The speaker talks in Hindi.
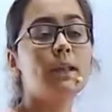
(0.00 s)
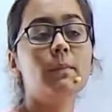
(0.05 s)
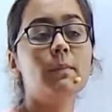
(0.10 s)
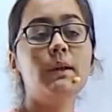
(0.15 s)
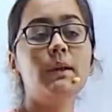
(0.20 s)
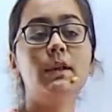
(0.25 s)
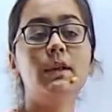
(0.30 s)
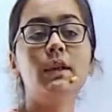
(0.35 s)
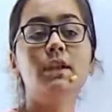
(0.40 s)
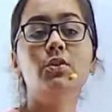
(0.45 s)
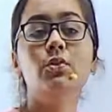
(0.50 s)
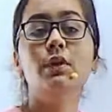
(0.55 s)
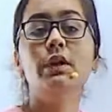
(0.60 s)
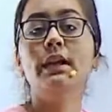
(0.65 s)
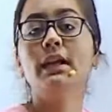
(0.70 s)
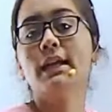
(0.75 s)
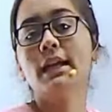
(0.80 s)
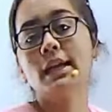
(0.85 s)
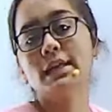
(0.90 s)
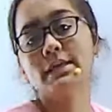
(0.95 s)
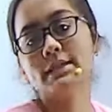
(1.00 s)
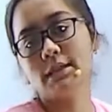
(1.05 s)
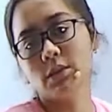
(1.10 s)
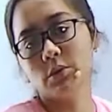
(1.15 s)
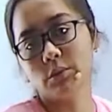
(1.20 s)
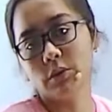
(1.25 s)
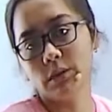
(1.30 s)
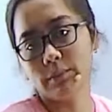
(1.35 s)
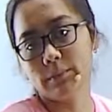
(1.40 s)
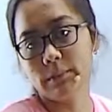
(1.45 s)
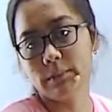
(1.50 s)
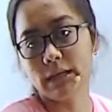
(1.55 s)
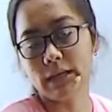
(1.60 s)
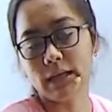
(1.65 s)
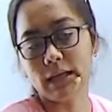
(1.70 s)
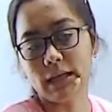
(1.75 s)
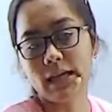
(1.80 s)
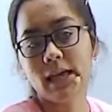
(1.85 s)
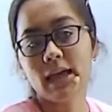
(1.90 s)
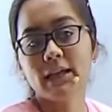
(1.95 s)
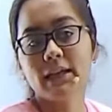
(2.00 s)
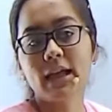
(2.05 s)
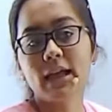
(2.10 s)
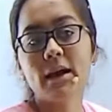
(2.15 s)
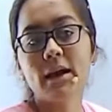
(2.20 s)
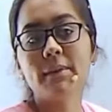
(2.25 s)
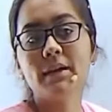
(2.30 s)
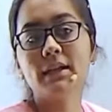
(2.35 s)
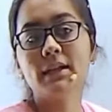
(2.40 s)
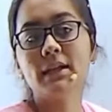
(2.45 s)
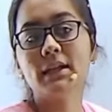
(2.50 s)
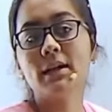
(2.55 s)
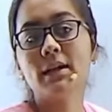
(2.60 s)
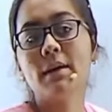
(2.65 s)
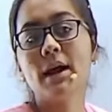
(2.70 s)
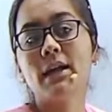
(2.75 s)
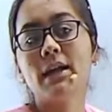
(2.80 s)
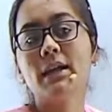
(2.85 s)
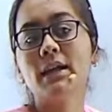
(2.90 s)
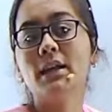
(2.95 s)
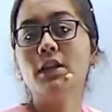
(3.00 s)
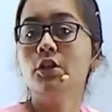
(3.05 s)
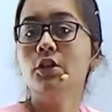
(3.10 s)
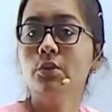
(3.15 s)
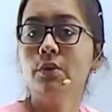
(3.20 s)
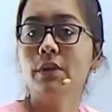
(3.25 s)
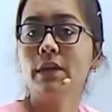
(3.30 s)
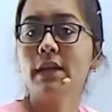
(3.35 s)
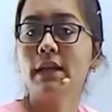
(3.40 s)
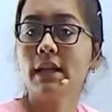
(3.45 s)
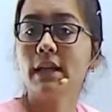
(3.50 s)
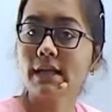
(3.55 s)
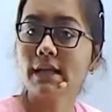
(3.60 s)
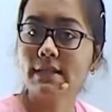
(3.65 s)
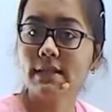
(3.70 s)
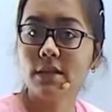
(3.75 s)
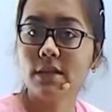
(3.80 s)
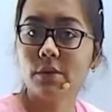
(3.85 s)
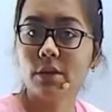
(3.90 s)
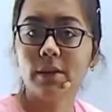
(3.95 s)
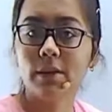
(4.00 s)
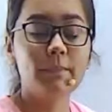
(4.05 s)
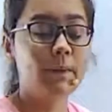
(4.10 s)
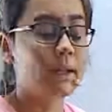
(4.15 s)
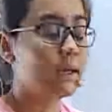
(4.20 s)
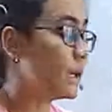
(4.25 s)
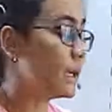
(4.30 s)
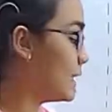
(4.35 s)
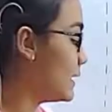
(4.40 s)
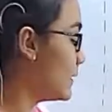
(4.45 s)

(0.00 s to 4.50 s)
बन गई यूनिकनेस थ्योरम बन गई क्या बन गई हमारी यूनिकनेस थ्योरम बन गई